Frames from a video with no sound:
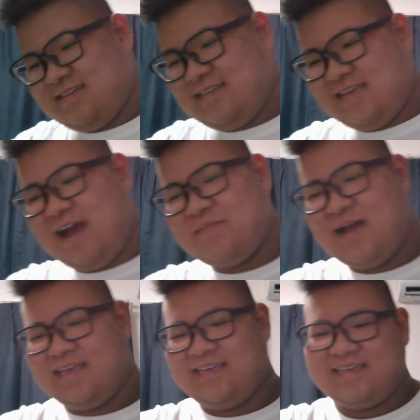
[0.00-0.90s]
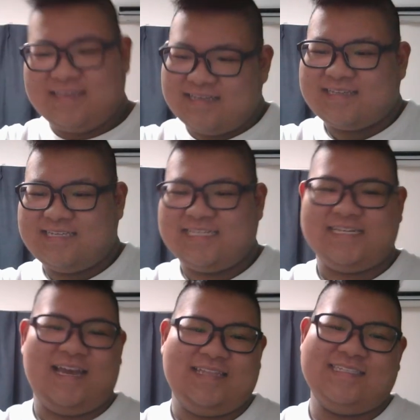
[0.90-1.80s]
やばい気違
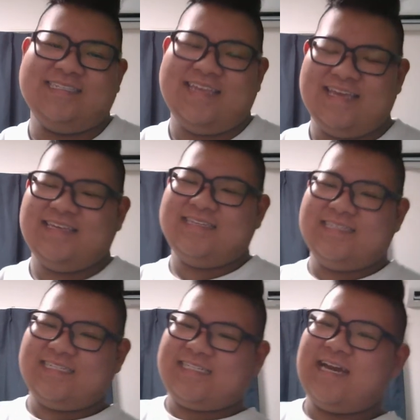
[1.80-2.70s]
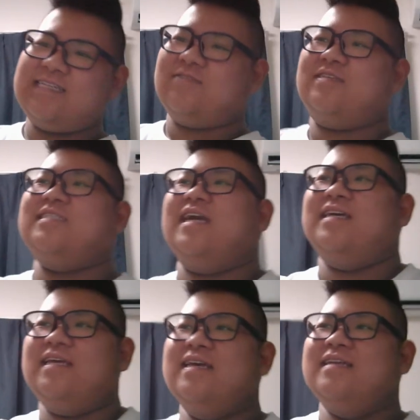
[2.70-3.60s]
いですねしっかりと気違いね
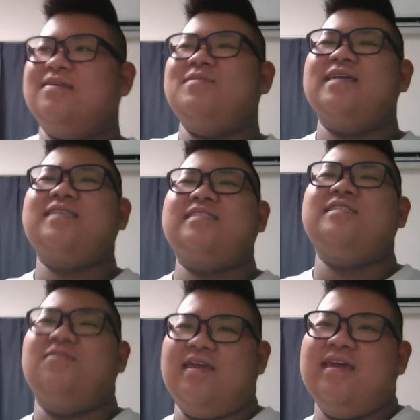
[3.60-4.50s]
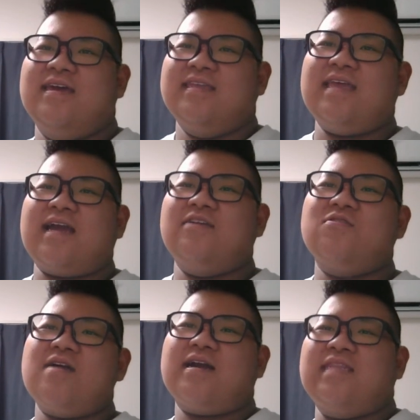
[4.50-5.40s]
でも優しいよねなんか
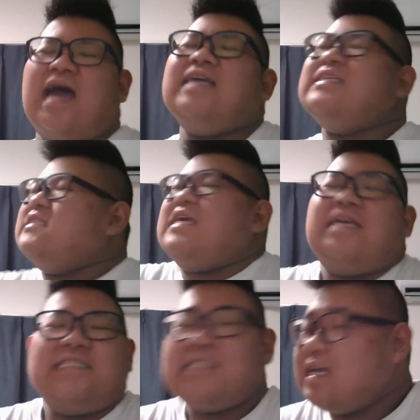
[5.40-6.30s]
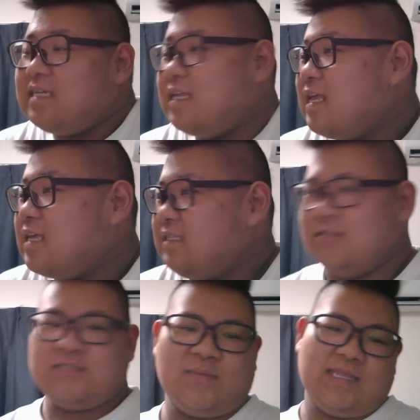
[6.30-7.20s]
よくわかんないはい制限時間切れで
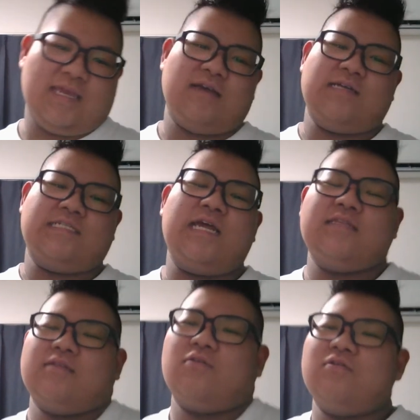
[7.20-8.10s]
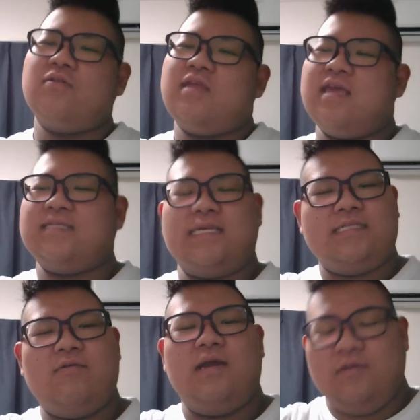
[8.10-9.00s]
すってんないギャグがしないってところに優し
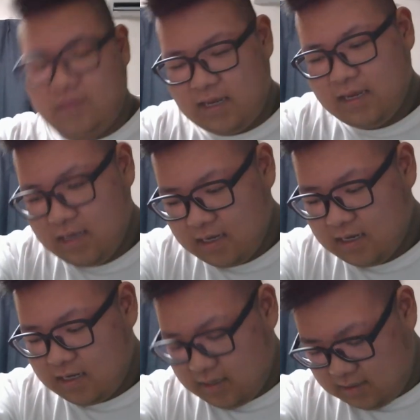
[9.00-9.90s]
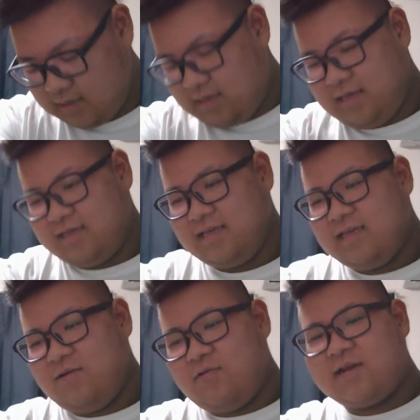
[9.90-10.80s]
さはあるよね
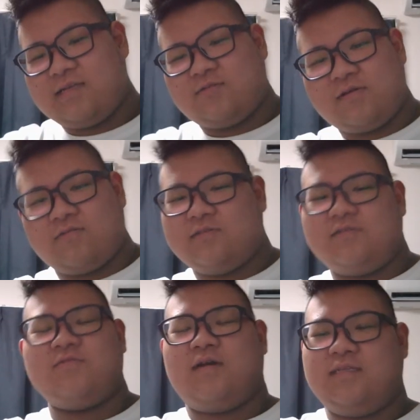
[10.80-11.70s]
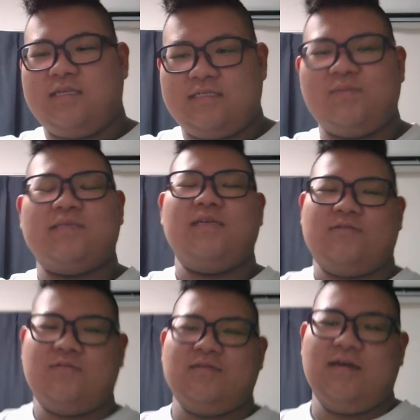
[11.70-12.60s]
俺がそんなことするのかってしませんよ
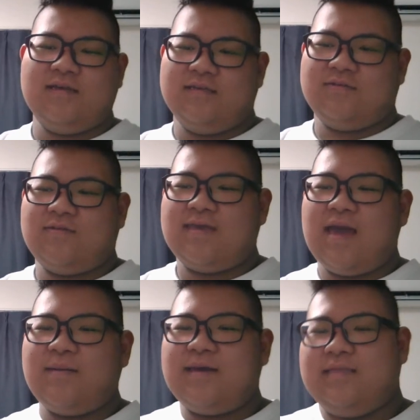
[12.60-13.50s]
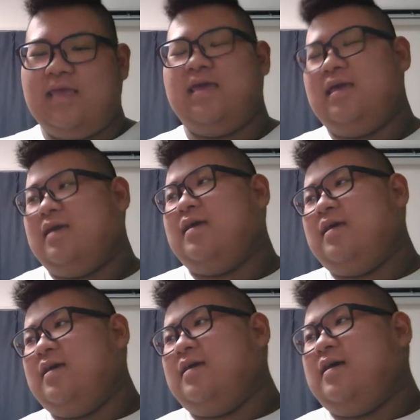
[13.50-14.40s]
そんなそんなやばいね
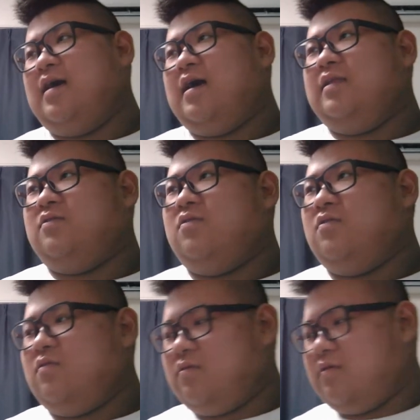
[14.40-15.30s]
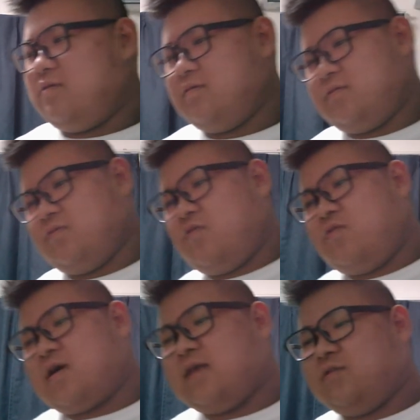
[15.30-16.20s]
あのその
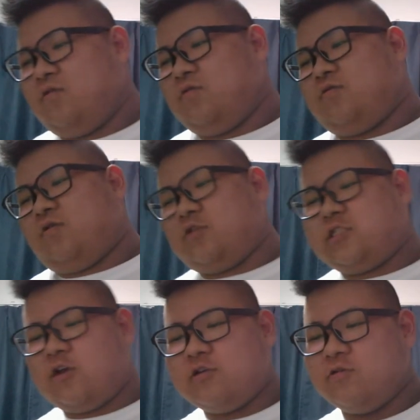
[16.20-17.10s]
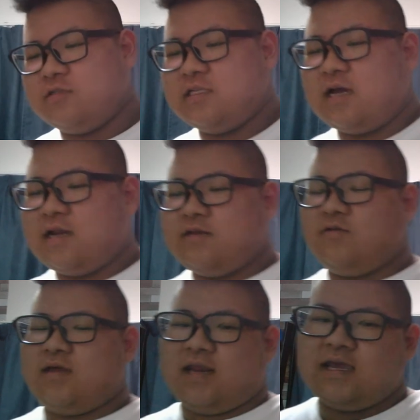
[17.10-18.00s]
好感度をごっそりと失われる
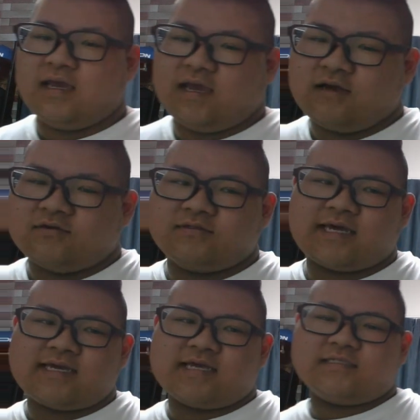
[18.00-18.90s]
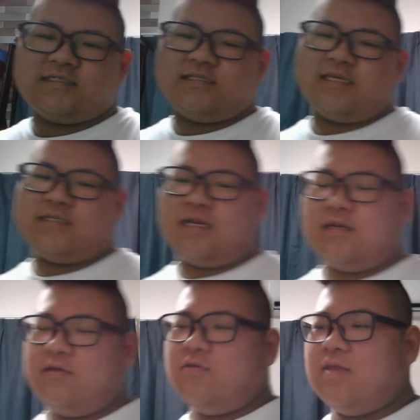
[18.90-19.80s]
ようなねうざいやつ認定され
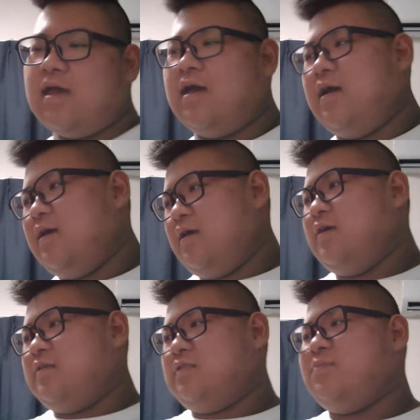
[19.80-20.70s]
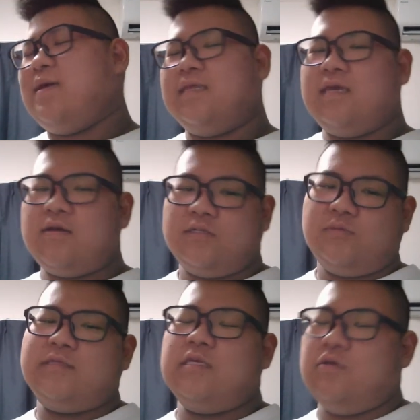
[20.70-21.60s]
るようなつまんないギャグはし
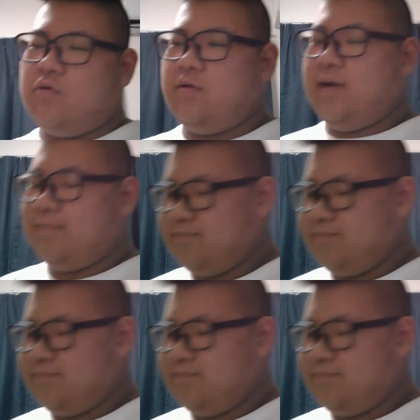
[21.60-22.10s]
ませんよ俺は